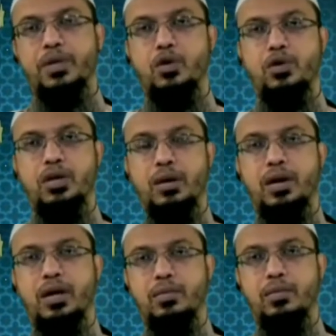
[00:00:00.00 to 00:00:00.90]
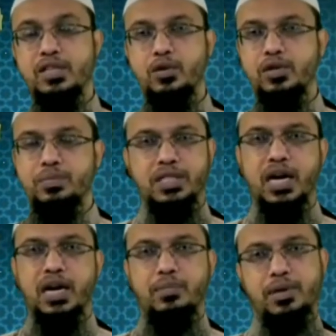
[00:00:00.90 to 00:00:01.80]
আপনার কখন কেবলা মিস হয়েছে আপনি
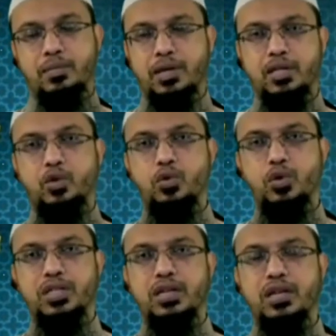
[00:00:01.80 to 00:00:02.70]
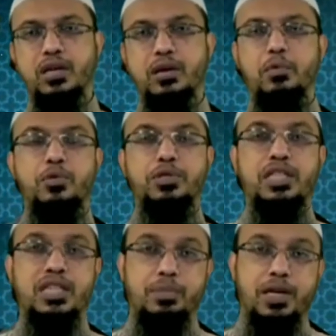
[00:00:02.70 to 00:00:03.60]
জানেন না আপনি কেবলার দিকে শুরু করেছেন
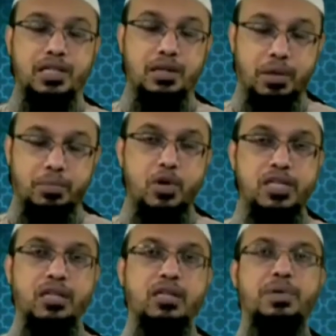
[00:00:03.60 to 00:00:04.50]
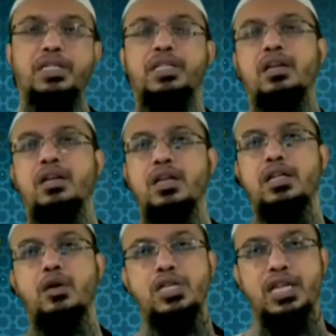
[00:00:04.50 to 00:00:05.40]
পরবর্তীতে টের পেয়েছেন বা পরে জানতে পেরেছেন
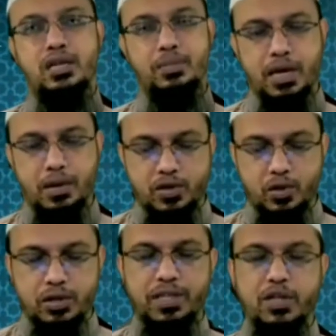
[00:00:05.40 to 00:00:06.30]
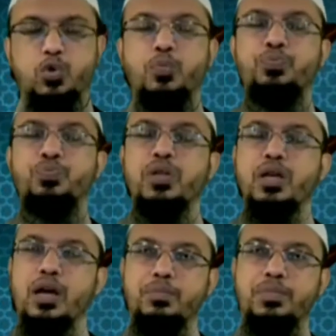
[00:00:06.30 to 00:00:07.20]
তাহলে সেক্ষেত্রে আপনার নামাজ হয়ে যাবে কিন্তু
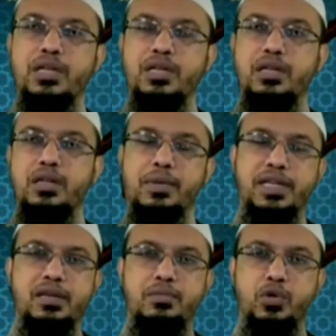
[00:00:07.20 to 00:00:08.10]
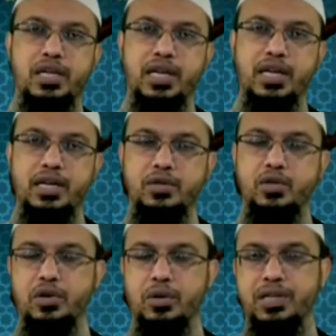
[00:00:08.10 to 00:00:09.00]
আপনি নামাজের মধ্যে
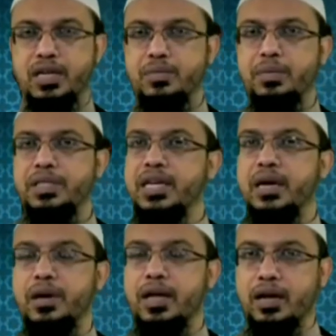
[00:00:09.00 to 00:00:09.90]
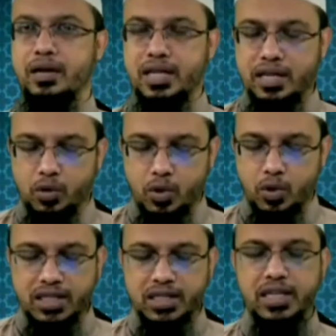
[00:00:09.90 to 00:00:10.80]
যখন আপনি টের পাবেন যে কেবলার দিকটা
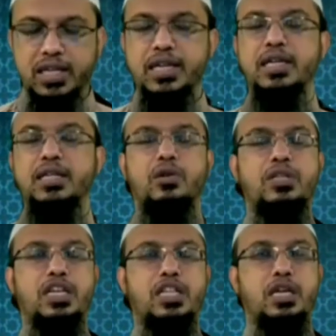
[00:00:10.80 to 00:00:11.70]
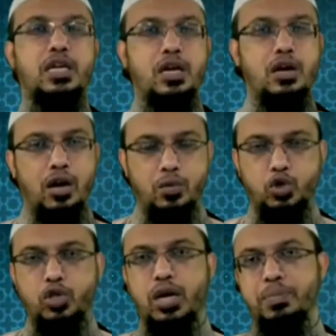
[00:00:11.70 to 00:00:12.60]
ঘুরে যাচ্ছে তাহলে সেক্ষেত্রে
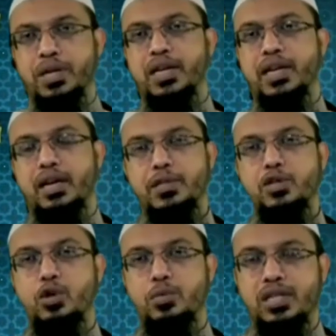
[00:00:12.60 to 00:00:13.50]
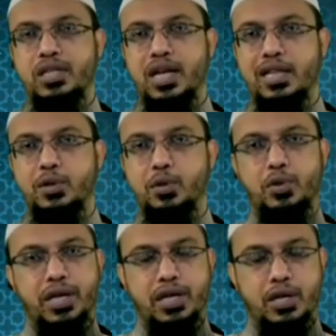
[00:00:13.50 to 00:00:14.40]
অবশ্যই আপনাকে নামাজরত অবস্থাতে আলতো
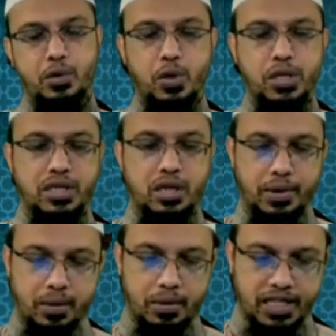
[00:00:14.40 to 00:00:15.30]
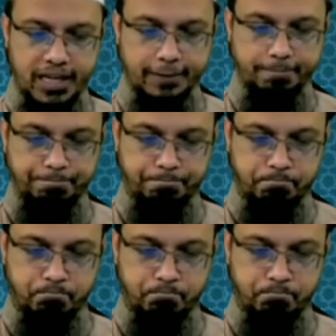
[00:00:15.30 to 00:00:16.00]
করে ঘুরে যেতে হবে কেবলার দিকে